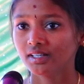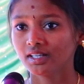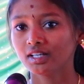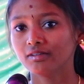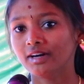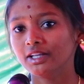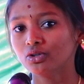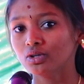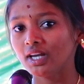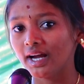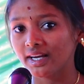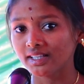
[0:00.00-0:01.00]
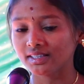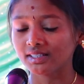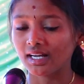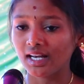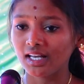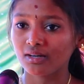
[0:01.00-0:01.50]
இங்கு வந்துள்ள அனைத்து
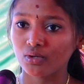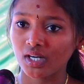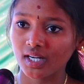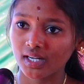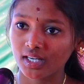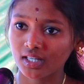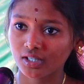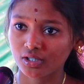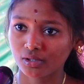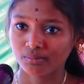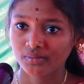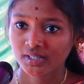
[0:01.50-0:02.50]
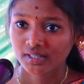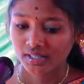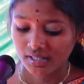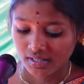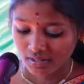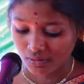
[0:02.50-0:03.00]
நல்ல உள்ளங்களுக்கும்
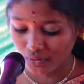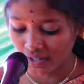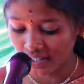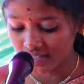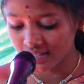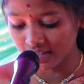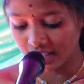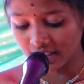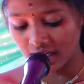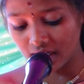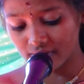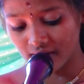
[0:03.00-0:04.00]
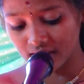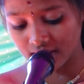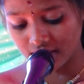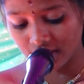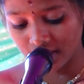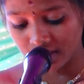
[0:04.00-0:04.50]
குடியரசு தின
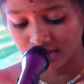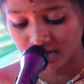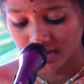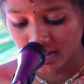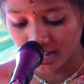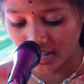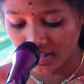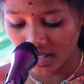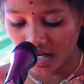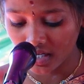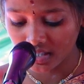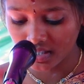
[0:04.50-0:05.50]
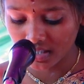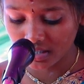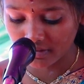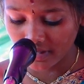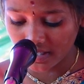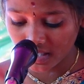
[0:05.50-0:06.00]
நல்வாழ்த்துக்கள் இந்நாளில்
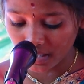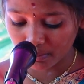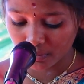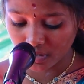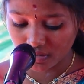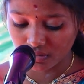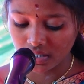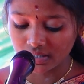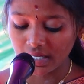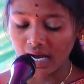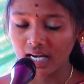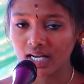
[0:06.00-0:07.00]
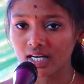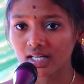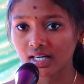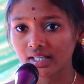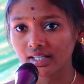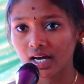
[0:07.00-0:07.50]
இங்கு வருகை புரிந்துள்ள
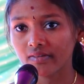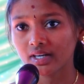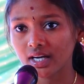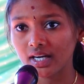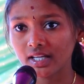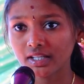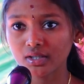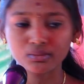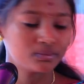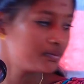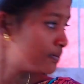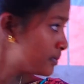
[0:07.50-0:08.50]
தாளாளர் ஐயா அவர்களையும்